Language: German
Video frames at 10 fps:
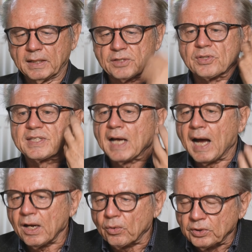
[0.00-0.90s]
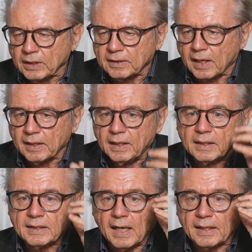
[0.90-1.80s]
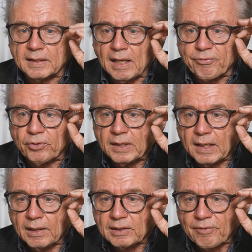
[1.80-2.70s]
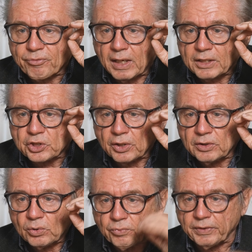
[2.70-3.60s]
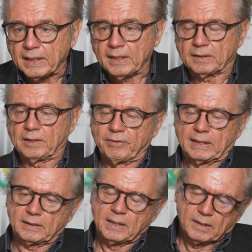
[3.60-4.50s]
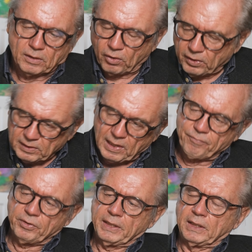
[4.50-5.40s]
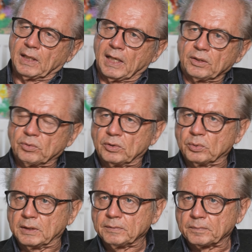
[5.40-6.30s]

Das Sozialuntertan, dann, davon, davor hat schon Ludwig Erhard gewarnt. Heute haben wir ihn in Reinkultur.